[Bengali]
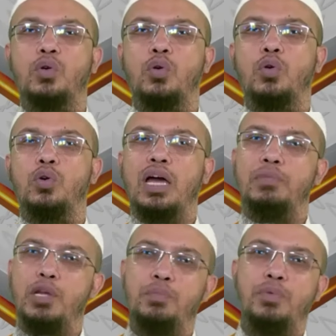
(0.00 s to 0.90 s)
কোনো কাল
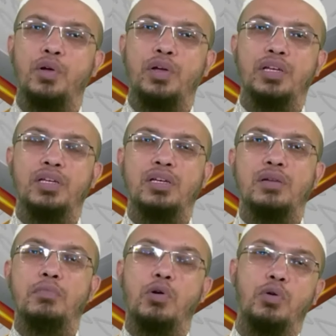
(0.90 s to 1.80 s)
বিলম্ব নয়
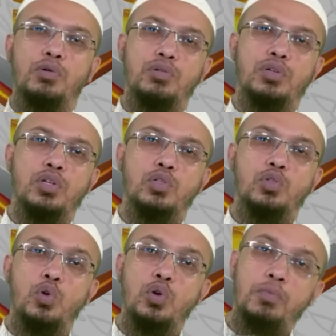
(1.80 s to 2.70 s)
বরং
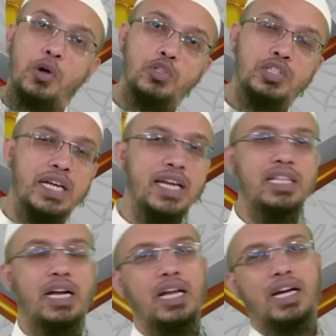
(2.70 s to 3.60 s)
তরুণ বয়স
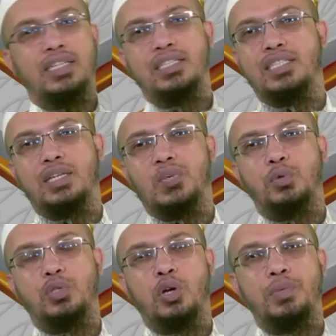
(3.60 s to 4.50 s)
থেকেই দায় রাখার চেষ্টা
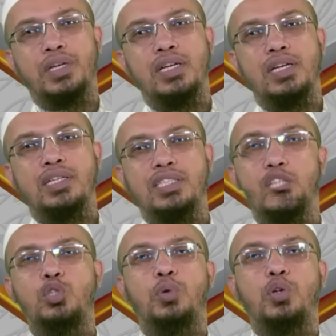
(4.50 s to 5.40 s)
করতে হবে যে
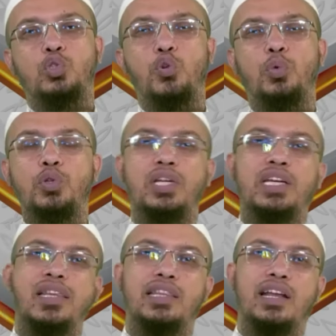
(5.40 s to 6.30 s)
যুবক যৌবন
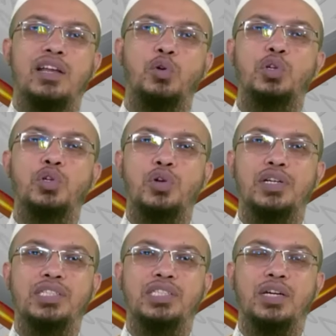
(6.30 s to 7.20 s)
থেকেই আল্লাহর আনুগত্য
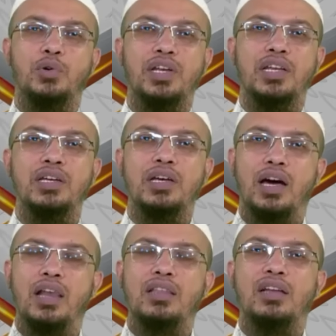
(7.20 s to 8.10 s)
করার চেষ্টা করেন
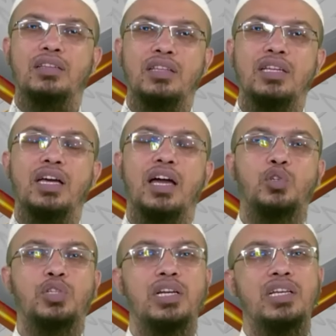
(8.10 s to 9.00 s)
আল্লাহ তালা তাদেরকে
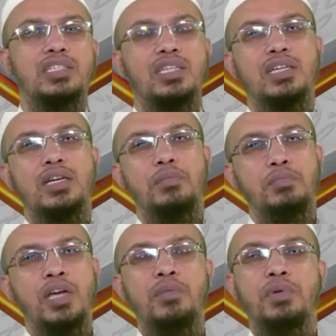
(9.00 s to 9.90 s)
আরসের নিচে
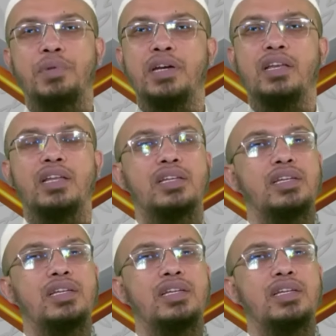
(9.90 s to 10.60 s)
ভিআইপি প্যান্ডেলে